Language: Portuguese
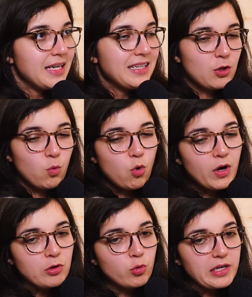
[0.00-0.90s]
Então o
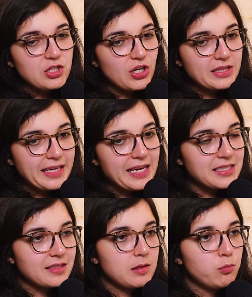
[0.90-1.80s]
corretor ele já tem
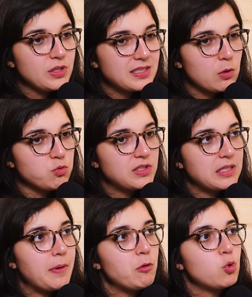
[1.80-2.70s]
essa atribuição de
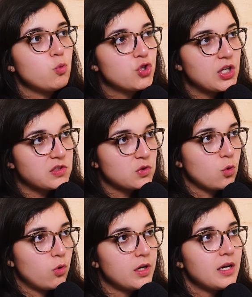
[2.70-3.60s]
ser meio que um
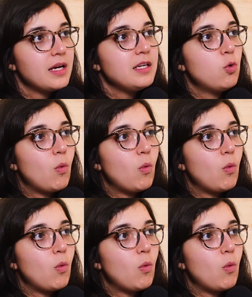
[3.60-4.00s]
gestor e